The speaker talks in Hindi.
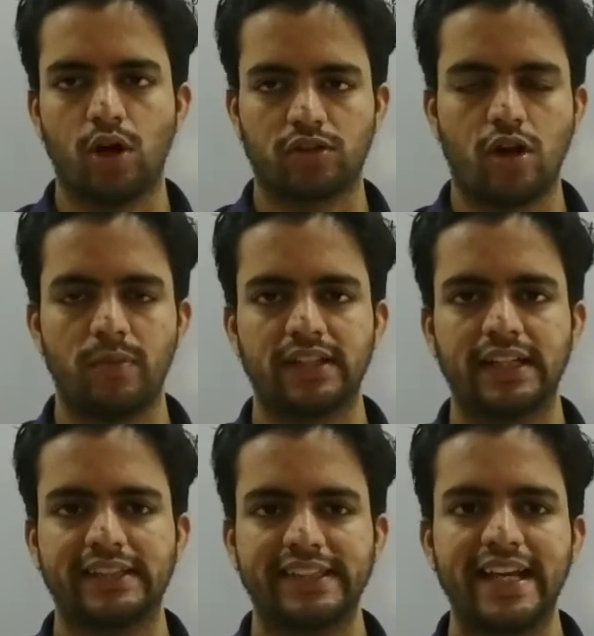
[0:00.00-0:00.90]
बहुत कॉमन
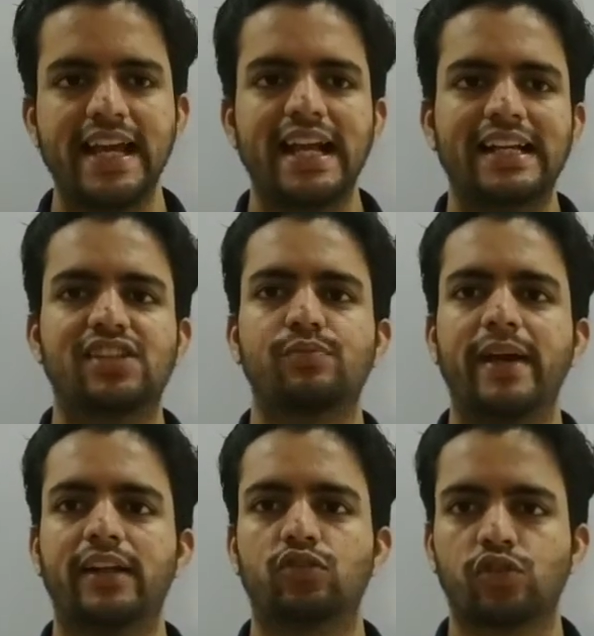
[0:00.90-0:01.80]
रहती है
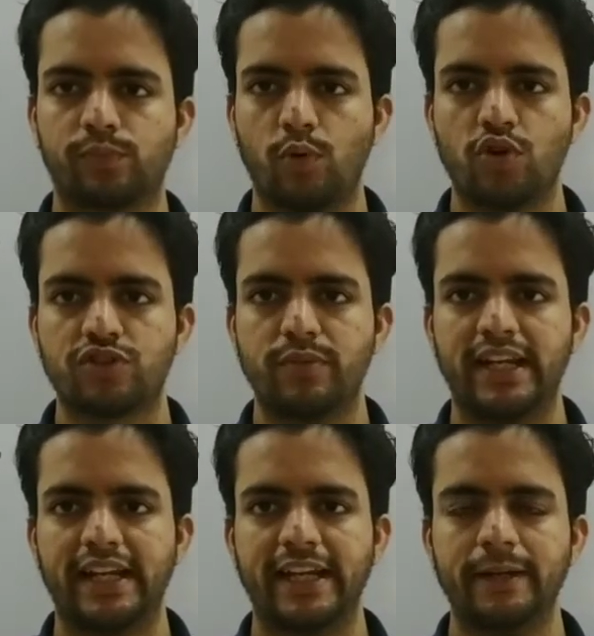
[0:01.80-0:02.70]
इसमें एक तो स्पोर्स
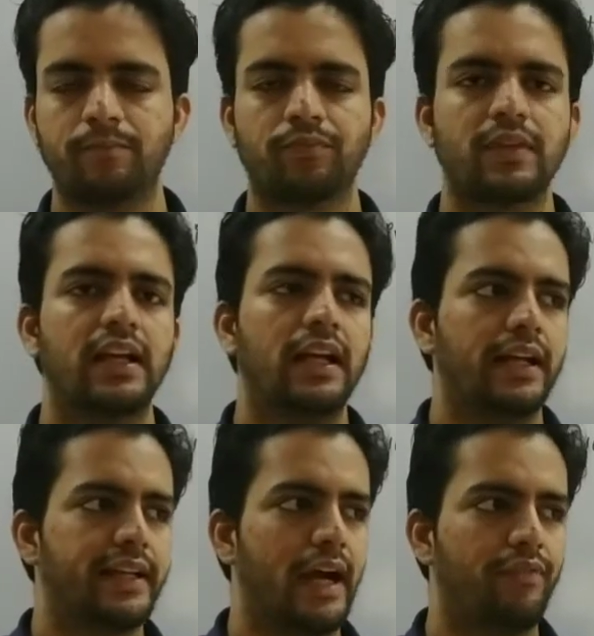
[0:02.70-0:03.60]
बनेंगे
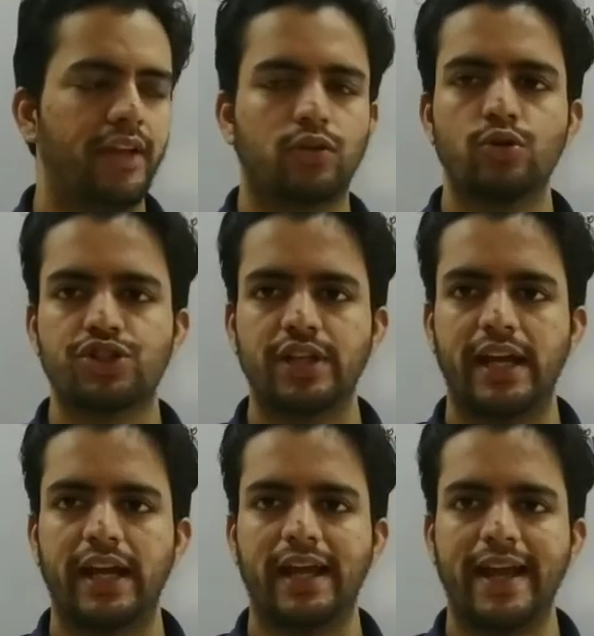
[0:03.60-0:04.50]
या फिर
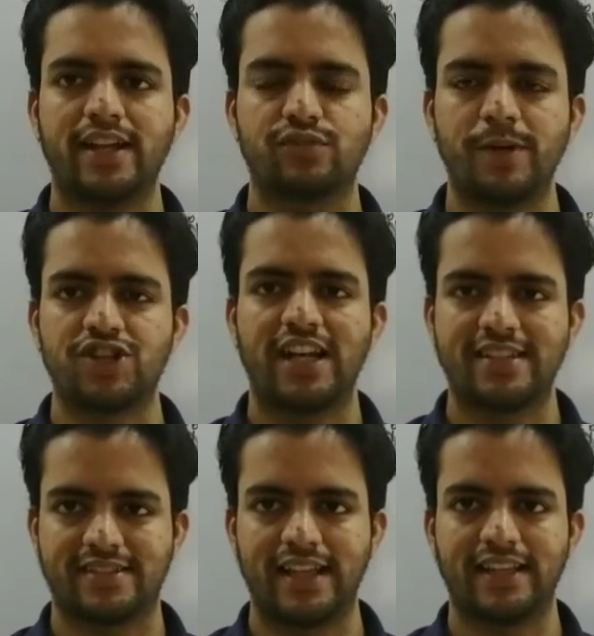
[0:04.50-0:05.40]
कुछ एक
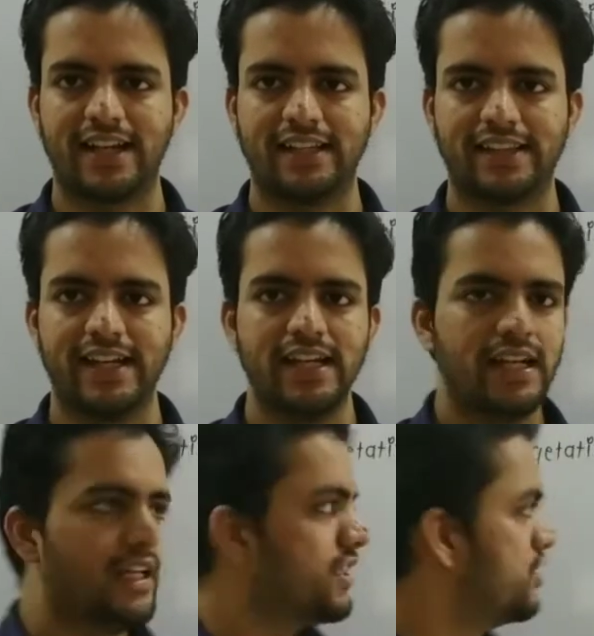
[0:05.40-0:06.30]
स्पेशलाइज सेल रहते हैं